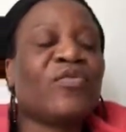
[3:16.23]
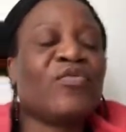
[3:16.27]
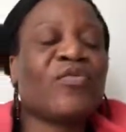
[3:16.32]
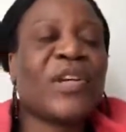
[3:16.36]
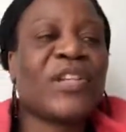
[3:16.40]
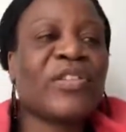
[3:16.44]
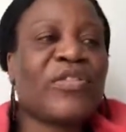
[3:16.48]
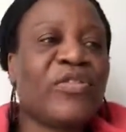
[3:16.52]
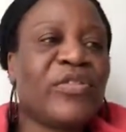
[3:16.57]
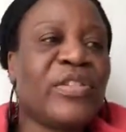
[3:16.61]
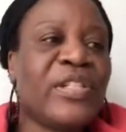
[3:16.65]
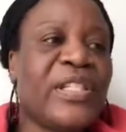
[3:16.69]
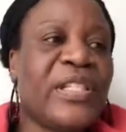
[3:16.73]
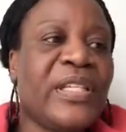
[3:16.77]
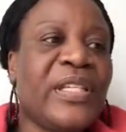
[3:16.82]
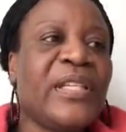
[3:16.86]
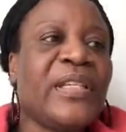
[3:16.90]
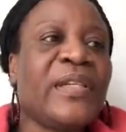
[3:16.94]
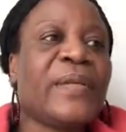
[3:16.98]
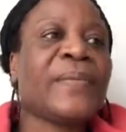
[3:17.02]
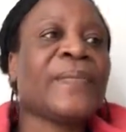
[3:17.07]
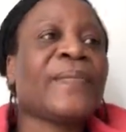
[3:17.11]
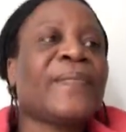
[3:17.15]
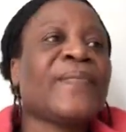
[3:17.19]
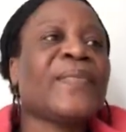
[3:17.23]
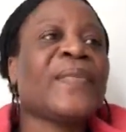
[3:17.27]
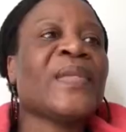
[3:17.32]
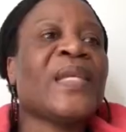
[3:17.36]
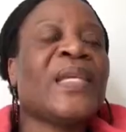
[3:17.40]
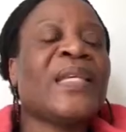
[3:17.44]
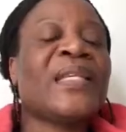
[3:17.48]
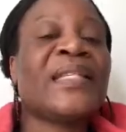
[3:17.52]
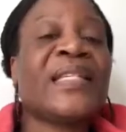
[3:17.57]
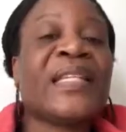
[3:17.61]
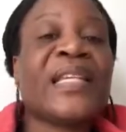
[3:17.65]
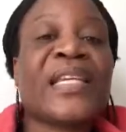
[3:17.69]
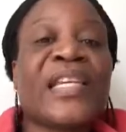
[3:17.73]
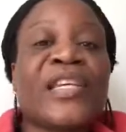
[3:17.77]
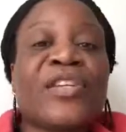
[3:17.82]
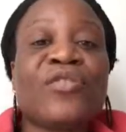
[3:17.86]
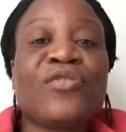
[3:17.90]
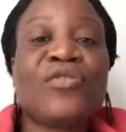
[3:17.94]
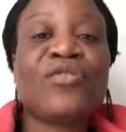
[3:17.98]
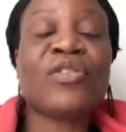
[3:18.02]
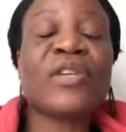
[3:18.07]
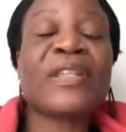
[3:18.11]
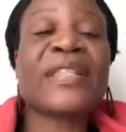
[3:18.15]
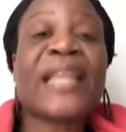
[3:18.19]
Toi, tu dis ce
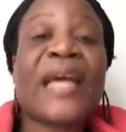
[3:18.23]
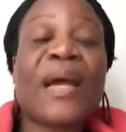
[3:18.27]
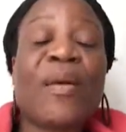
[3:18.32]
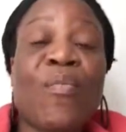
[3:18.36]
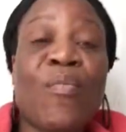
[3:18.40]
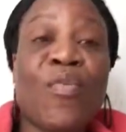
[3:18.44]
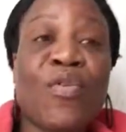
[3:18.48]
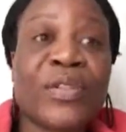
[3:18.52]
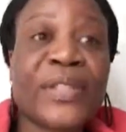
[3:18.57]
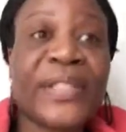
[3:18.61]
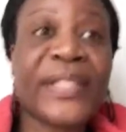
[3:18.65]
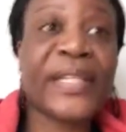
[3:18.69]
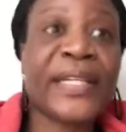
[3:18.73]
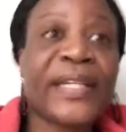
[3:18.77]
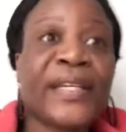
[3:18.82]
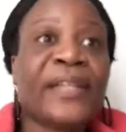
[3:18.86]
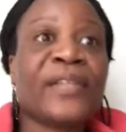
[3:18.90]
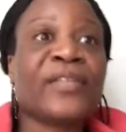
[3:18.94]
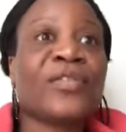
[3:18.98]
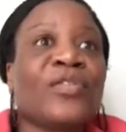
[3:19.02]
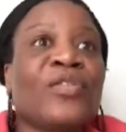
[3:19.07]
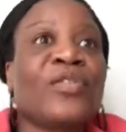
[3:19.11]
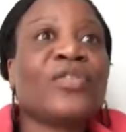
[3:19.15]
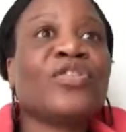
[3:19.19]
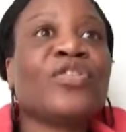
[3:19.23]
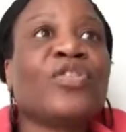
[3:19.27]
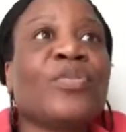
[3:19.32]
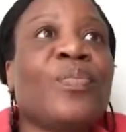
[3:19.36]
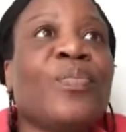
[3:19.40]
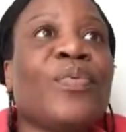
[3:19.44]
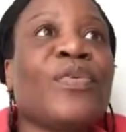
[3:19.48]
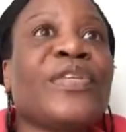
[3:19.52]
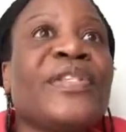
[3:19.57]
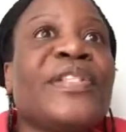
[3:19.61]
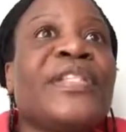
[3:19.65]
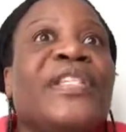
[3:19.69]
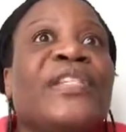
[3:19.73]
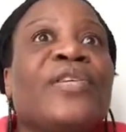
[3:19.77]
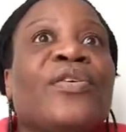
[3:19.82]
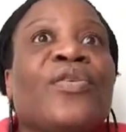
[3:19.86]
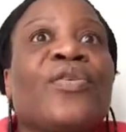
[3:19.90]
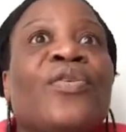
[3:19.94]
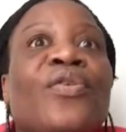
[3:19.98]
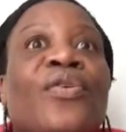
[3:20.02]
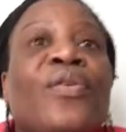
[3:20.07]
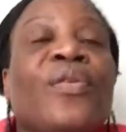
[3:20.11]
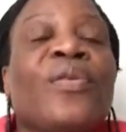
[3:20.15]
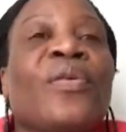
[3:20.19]
que Dieu t'a montré. Donc, je peux dire
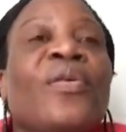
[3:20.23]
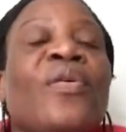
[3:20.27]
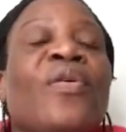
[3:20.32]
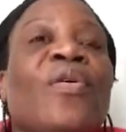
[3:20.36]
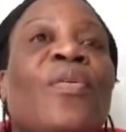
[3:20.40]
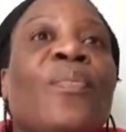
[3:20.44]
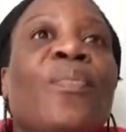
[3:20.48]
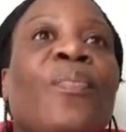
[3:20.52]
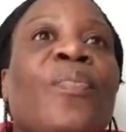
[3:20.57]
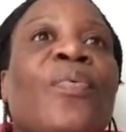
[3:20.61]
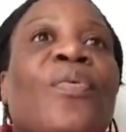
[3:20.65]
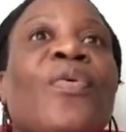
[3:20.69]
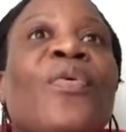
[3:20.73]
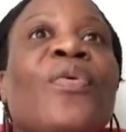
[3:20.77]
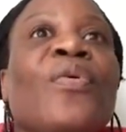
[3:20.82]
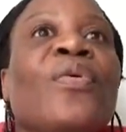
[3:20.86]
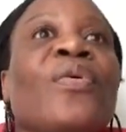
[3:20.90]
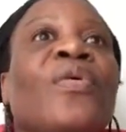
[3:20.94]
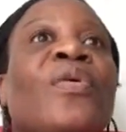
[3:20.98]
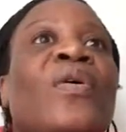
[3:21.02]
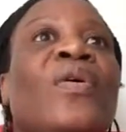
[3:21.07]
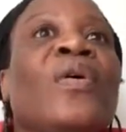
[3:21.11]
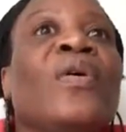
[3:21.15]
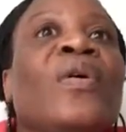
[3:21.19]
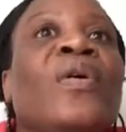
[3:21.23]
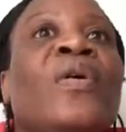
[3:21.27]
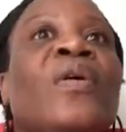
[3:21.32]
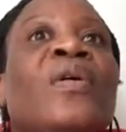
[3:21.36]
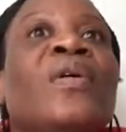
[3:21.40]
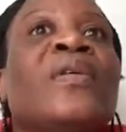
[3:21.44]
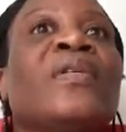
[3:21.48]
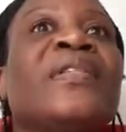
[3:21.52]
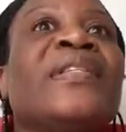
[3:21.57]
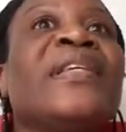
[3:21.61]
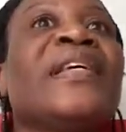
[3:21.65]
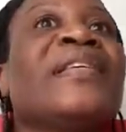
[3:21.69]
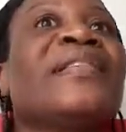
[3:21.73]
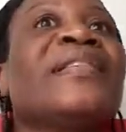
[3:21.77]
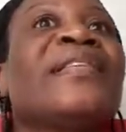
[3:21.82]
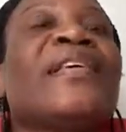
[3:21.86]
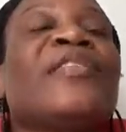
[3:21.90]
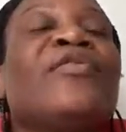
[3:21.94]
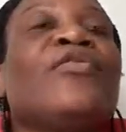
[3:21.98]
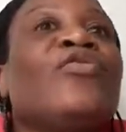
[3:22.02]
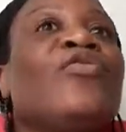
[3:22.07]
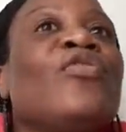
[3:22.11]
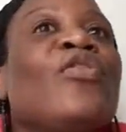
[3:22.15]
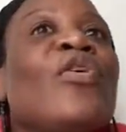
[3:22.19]
que on peut...
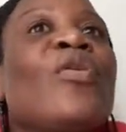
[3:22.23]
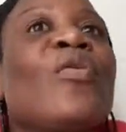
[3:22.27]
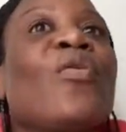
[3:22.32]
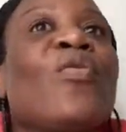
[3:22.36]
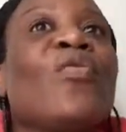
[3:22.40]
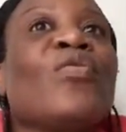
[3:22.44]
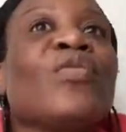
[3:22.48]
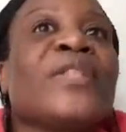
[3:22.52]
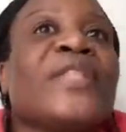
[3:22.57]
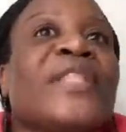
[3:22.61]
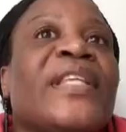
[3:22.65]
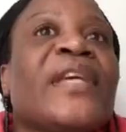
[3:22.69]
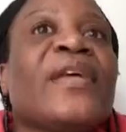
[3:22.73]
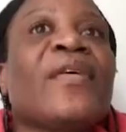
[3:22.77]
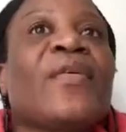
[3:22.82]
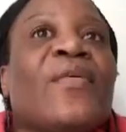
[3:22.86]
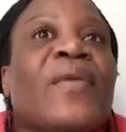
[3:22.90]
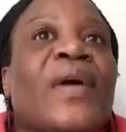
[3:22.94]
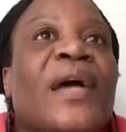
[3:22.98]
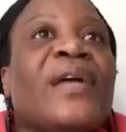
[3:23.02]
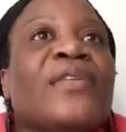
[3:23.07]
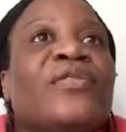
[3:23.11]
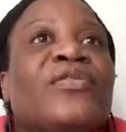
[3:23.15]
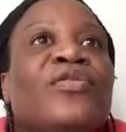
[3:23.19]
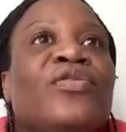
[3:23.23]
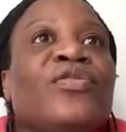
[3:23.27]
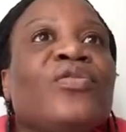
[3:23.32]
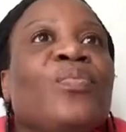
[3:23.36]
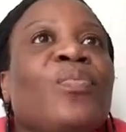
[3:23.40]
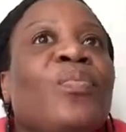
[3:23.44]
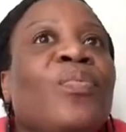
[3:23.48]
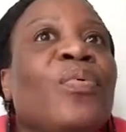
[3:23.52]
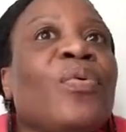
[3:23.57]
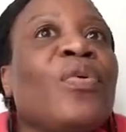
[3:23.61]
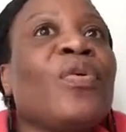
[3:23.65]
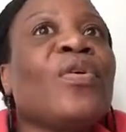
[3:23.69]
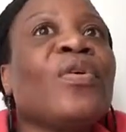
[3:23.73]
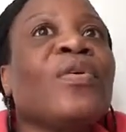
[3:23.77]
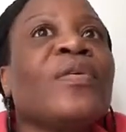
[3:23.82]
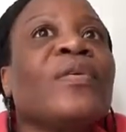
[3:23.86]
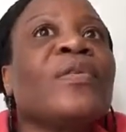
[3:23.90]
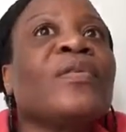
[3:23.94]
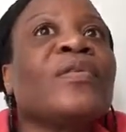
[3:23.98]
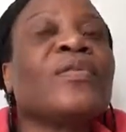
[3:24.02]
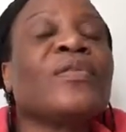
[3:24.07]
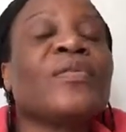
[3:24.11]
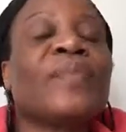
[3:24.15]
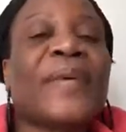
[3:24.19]
C'est deux côtés, quoi. Tu peux...
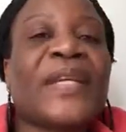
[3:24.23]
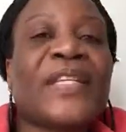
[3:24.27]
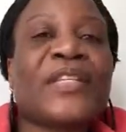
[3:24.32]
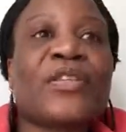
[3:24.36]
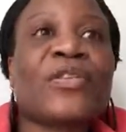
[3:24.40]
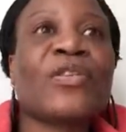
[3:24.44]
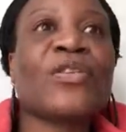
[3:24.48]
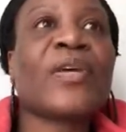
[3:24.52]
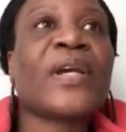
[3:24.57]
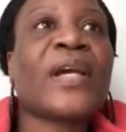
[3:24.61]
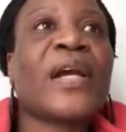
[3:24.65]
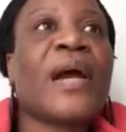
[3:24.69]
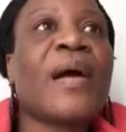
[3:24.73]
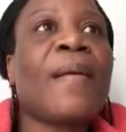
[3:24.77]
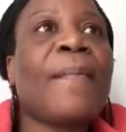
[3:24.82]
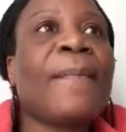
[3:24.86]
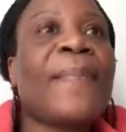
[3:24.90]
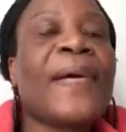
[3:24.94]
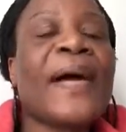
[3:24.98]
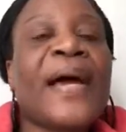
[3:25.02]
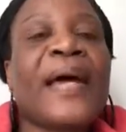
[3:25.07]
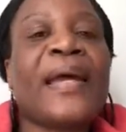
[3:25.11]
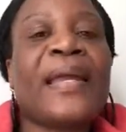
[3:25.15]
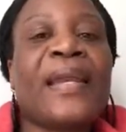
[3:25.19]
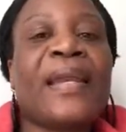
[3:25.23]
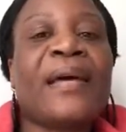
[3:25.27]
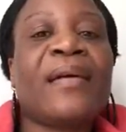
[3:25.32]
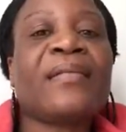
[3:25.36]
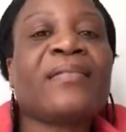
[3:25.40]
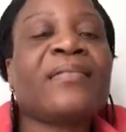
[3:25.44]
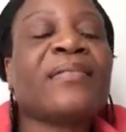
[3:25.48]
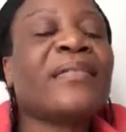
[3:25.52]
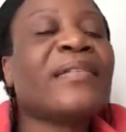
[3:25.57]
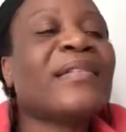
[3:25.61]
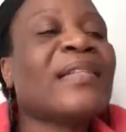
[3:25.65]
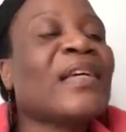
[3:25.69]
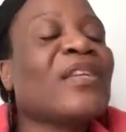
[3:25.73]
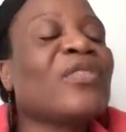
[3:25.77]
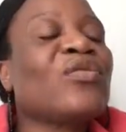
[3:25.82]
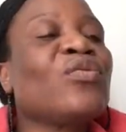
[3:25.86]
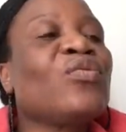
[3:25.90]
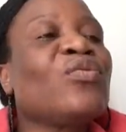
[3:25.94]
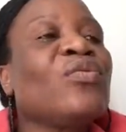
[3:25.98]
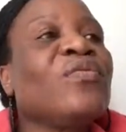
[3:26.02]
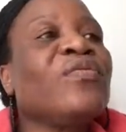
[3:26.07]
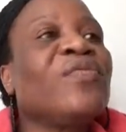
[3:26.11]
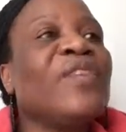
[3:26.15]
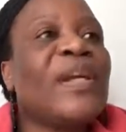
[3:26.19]
Parce que parlant, ça
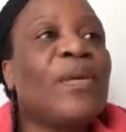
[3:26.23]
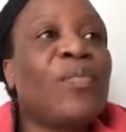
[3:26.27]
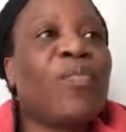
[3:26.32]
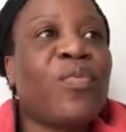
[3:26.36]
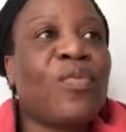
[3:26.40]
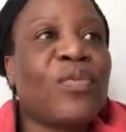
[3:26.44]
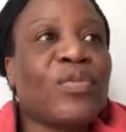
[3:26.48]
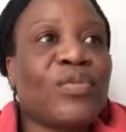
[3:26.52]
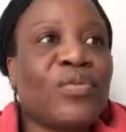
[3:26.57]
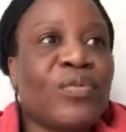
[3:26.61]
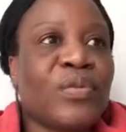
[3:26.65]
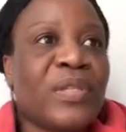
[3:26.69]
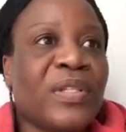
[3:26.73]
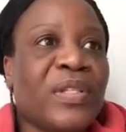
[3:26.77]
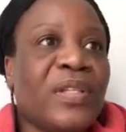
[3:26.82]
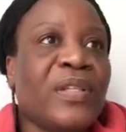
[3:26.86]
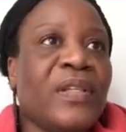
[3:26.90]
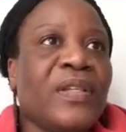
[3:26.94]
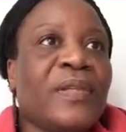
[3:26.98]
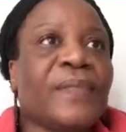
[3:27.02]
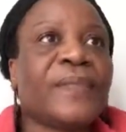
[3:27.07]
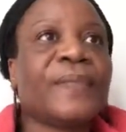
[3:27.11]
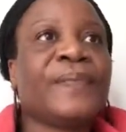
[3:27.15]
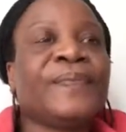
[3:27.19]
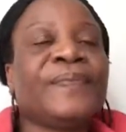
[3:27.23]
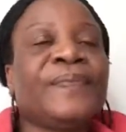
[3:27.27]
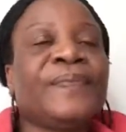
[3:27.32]
t'ouvre les portes aussi